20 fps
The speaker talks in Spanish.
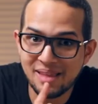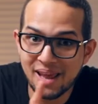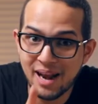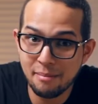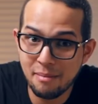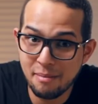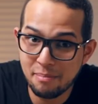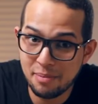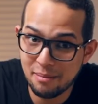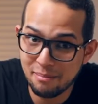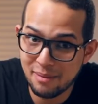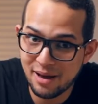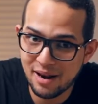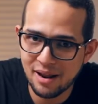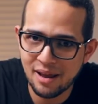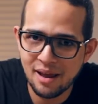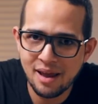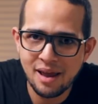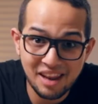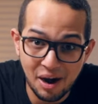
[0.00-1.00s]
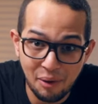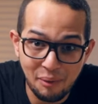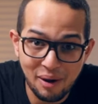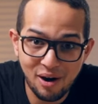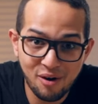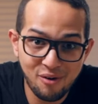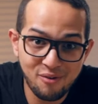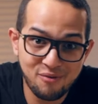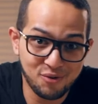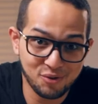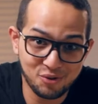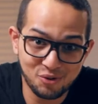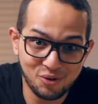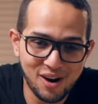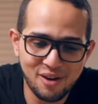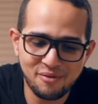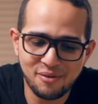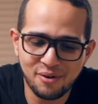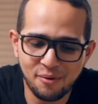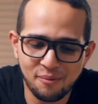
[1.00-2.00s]
tener mi primer trabajo
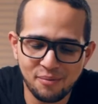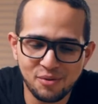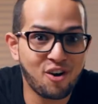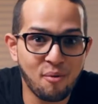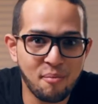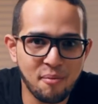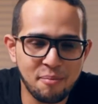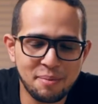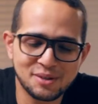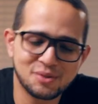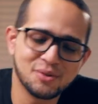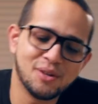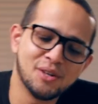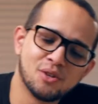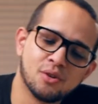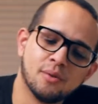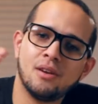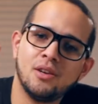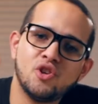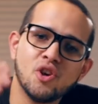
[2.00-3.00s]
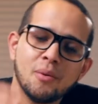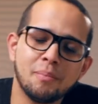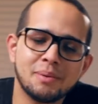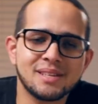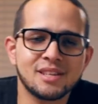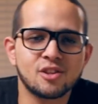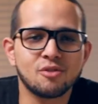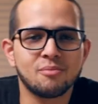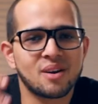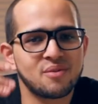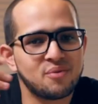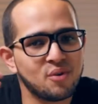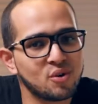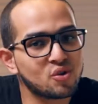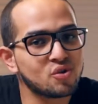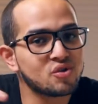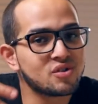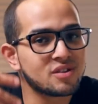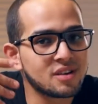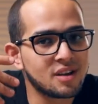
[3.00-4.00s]
fotográfico. ¿Cómo pasó esto? Yo empecé a tomar
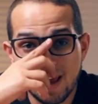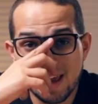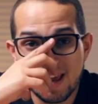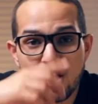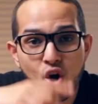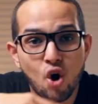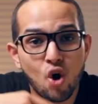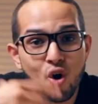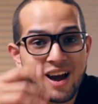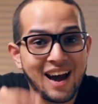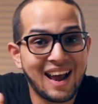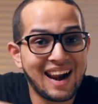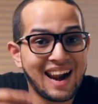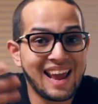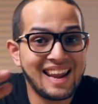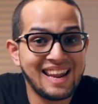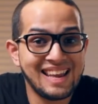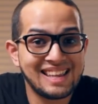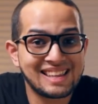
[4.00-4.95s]
fotos y colocarlas en